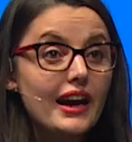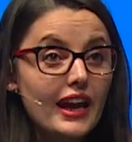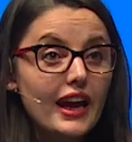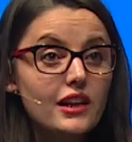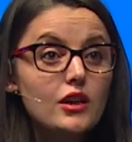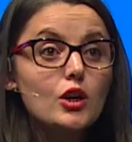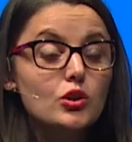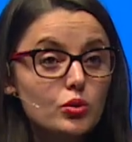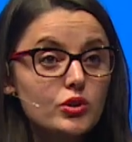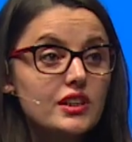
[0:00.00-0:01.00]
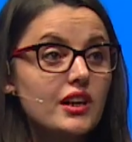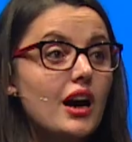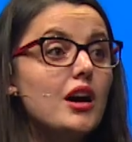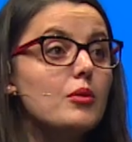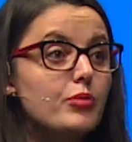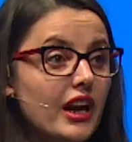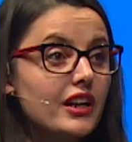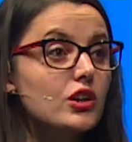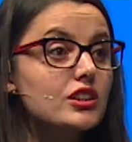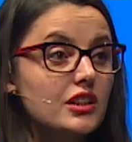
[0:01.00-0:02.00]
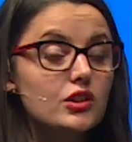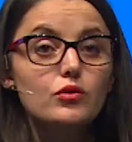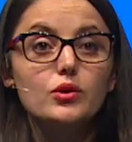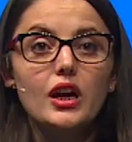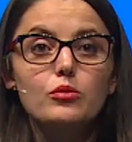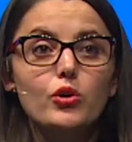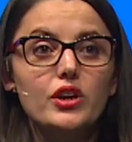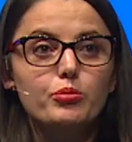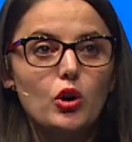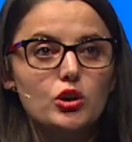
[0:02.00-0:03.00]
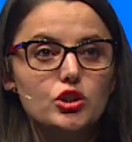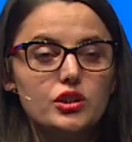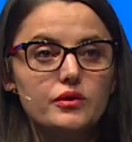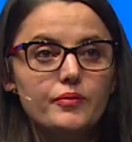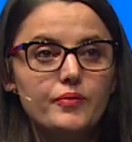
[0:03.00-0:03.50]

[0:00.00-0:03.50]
réel soutien précoce individuel pour les proches.